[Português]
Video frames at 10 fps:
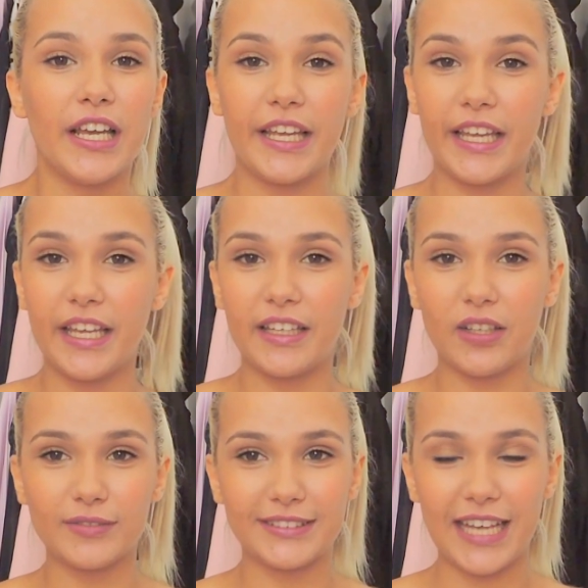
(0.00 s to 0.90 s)
e
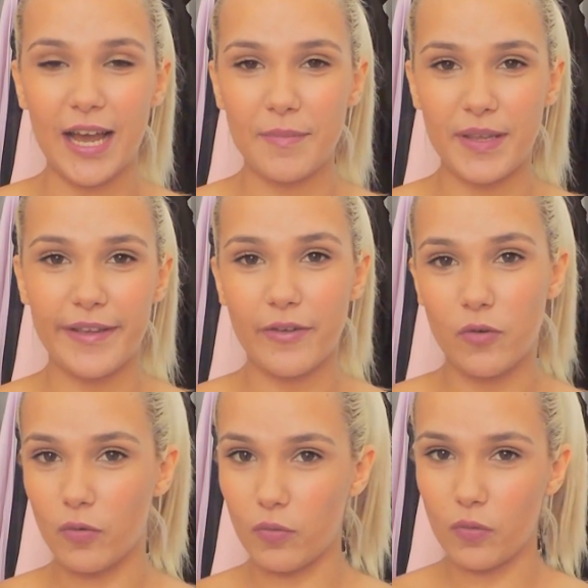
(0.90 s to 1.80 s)
não
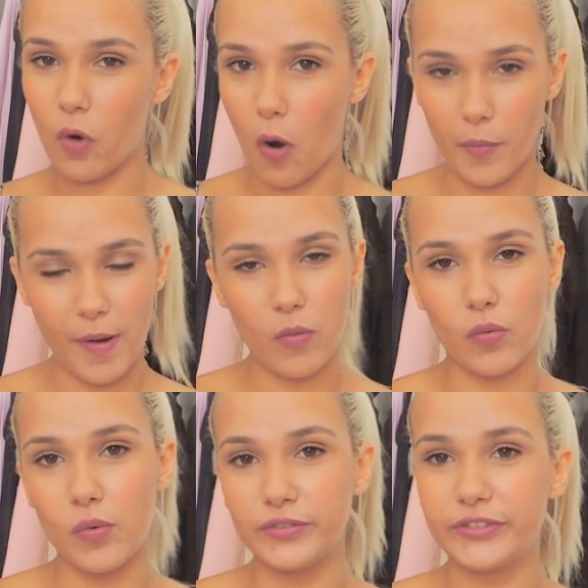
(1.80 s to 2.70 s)
sabem como é o
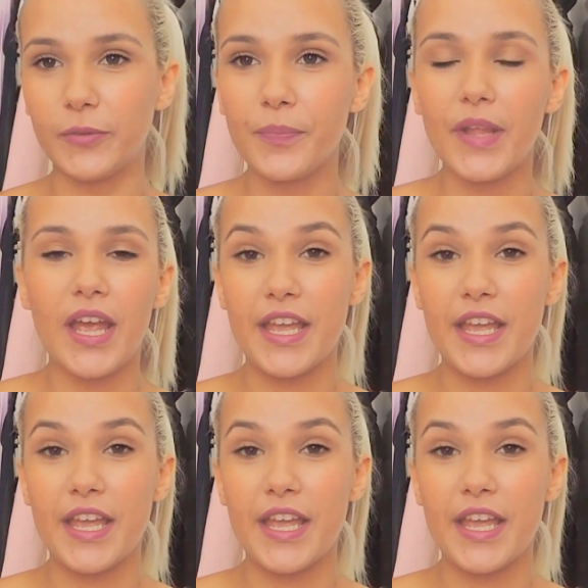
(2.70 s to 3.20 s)
curso,